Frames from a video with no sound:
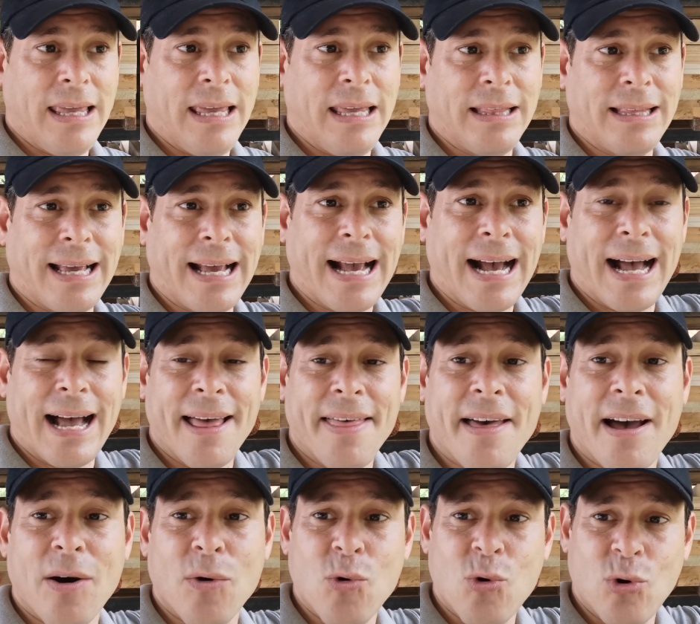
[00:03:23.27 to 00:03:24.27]
y
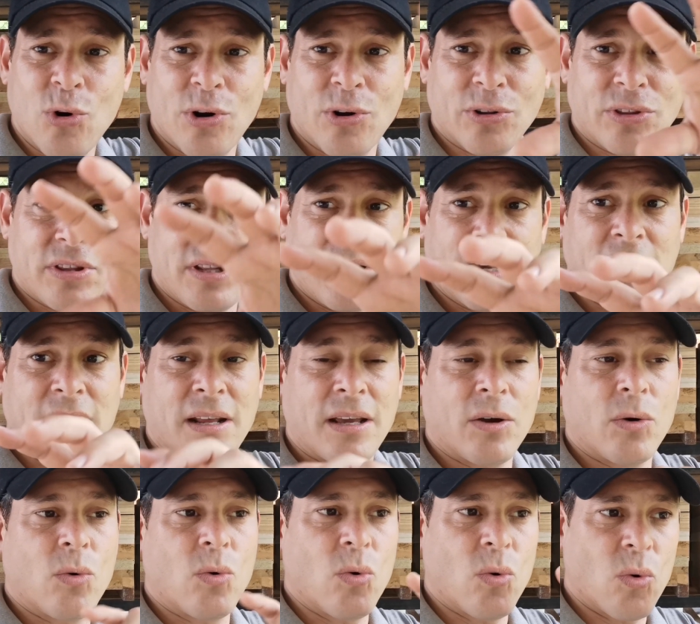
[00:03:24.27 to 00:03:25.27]
cada uno
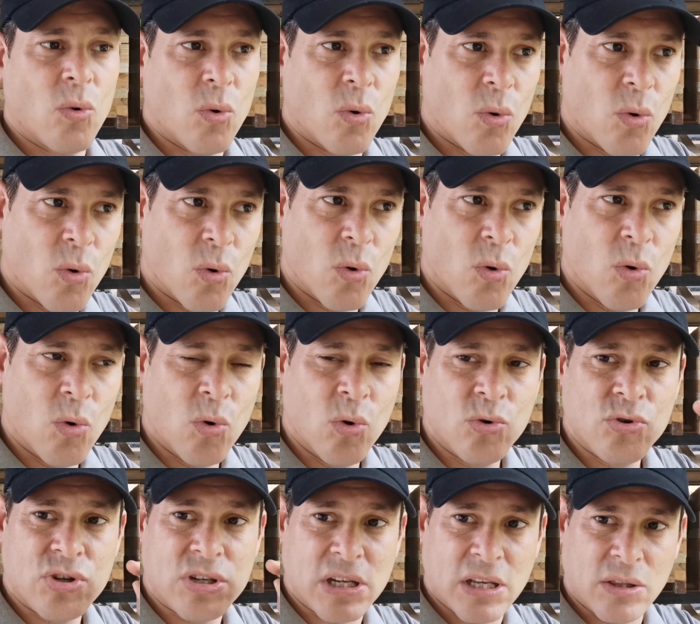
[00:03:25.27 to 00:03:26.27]
tiene
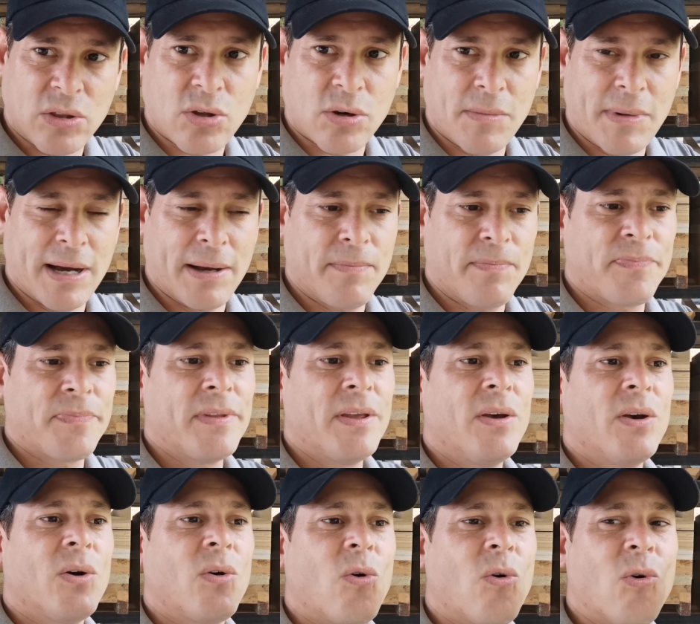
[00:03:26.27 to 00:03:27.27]
un síntoma,
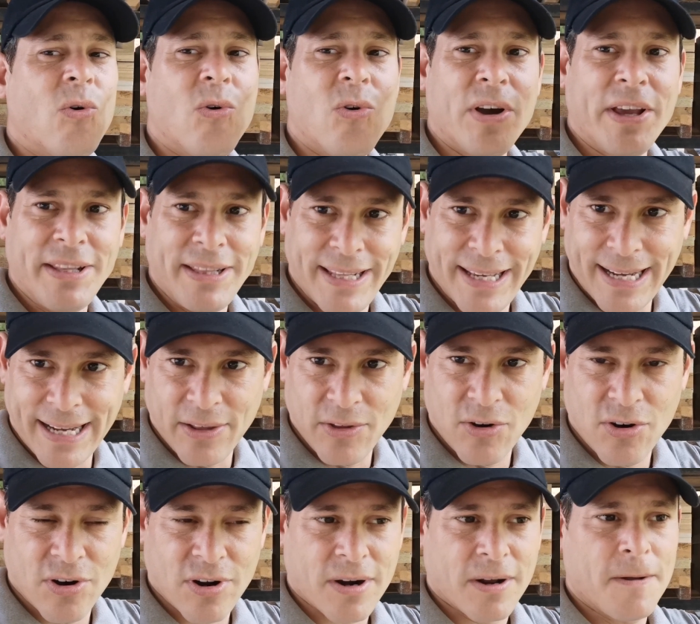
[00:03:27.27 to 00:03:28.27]
un
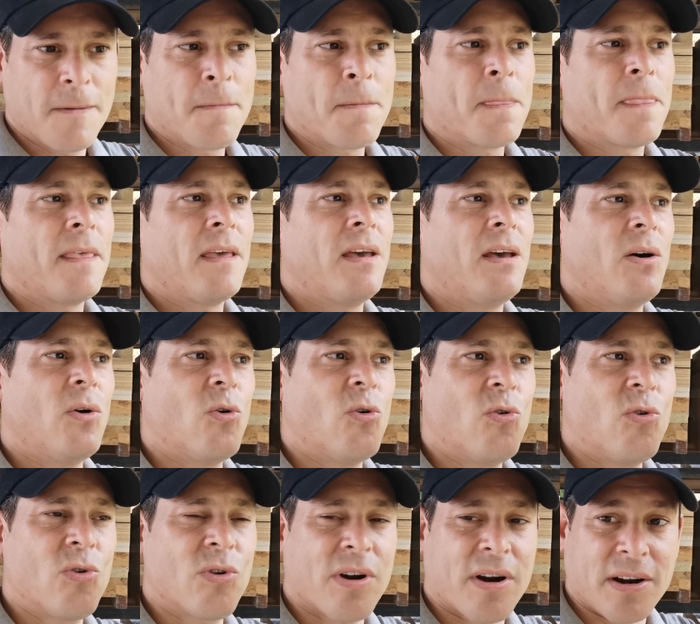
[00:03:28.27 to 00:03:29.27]
indicador,
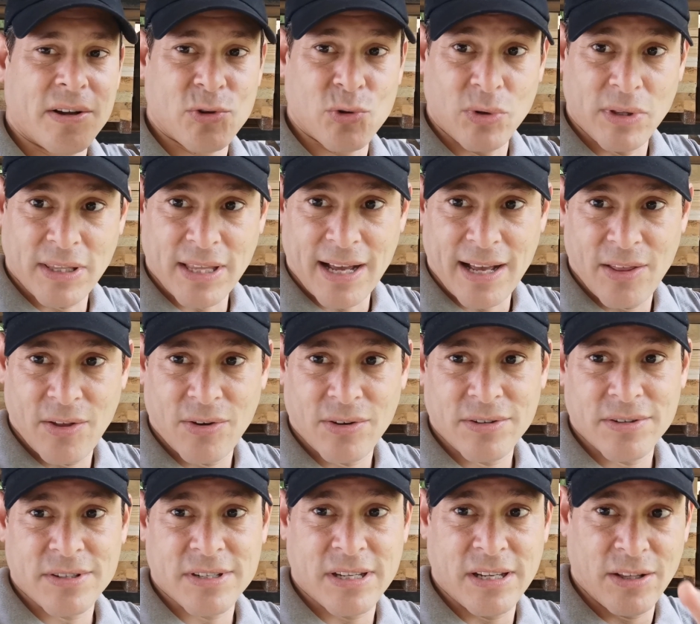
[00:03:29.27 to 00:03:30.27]
un resultado
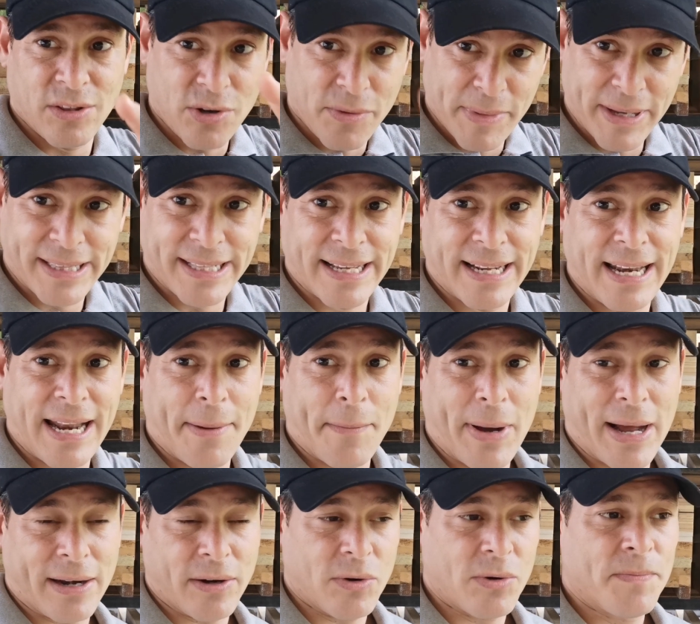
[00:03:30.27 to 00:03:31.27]
si no metes la
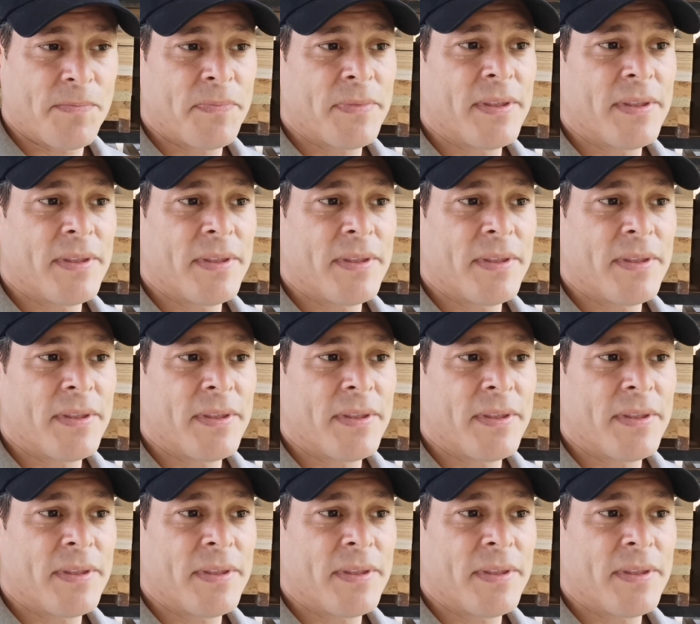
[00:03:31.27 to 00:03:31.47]
mano.